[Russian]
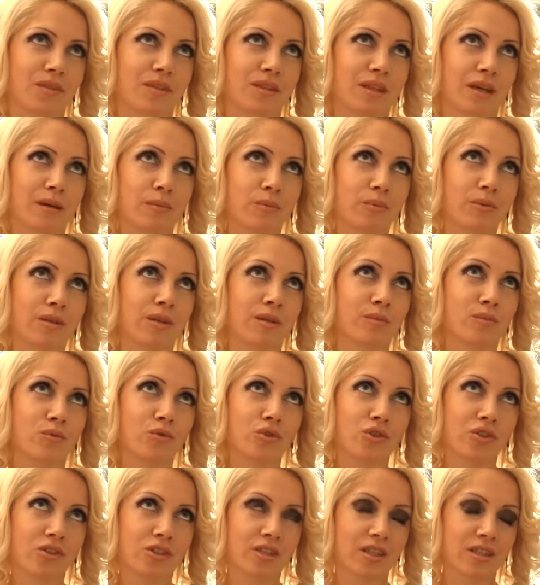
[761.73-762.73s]
там потому
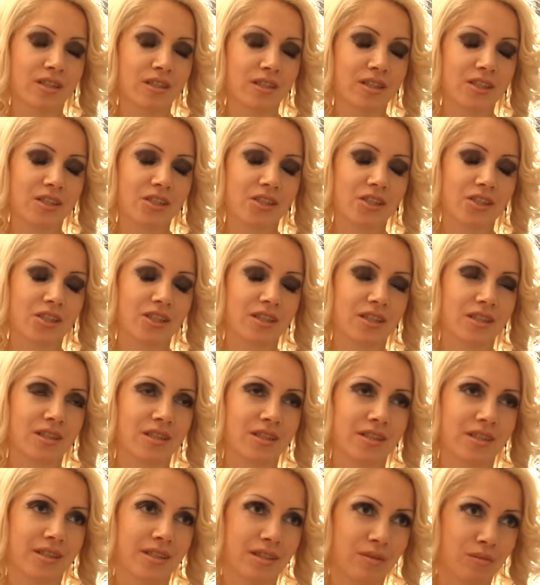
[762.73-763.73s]
что содержатся
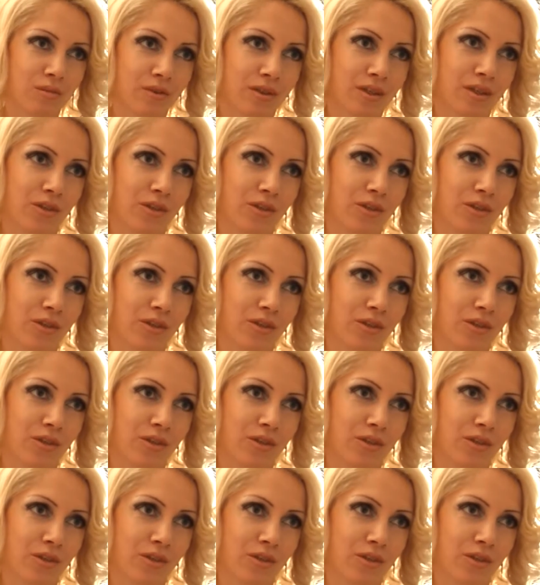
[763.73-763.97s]
энзимы,